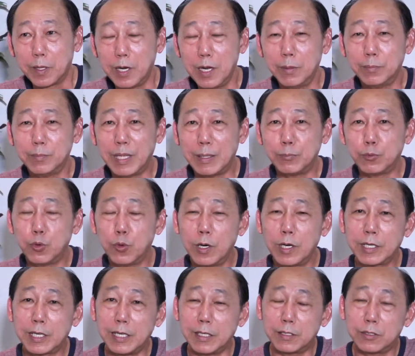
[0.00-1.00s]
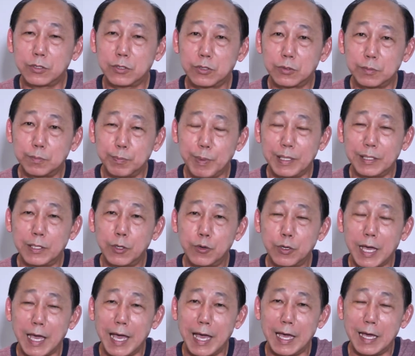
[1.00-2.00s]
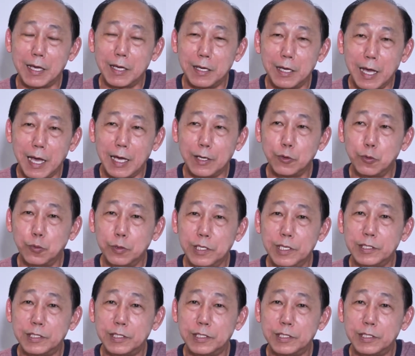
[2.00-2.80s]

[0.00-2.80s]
เริ่มทำธุรกิจเป็นเท่าแก่อายุ